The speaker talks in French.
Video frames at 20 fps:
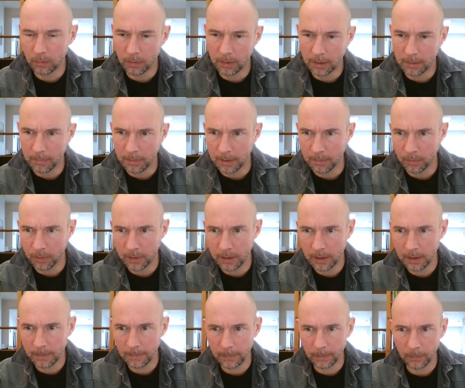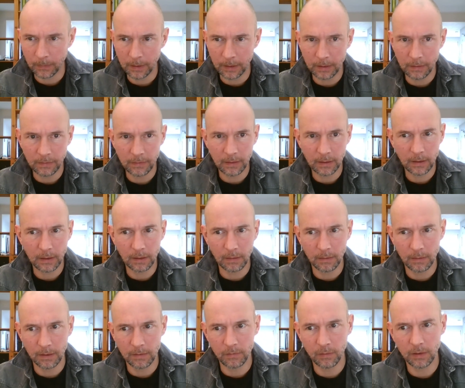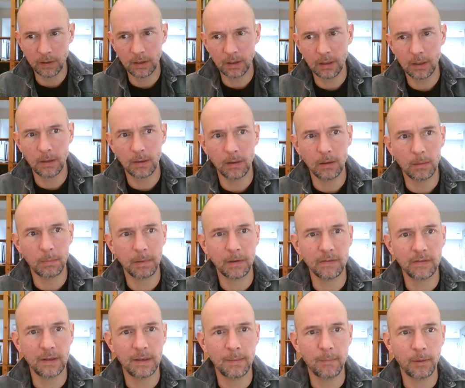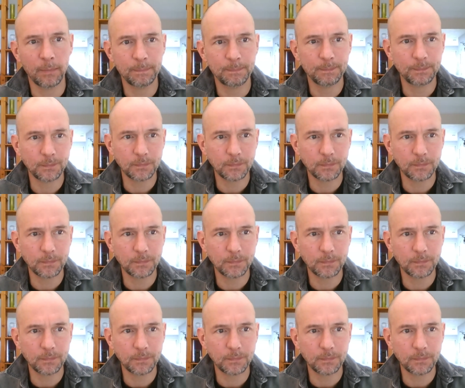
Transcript: donc les, les monnaies qu'on a déjà évoquées précédemment.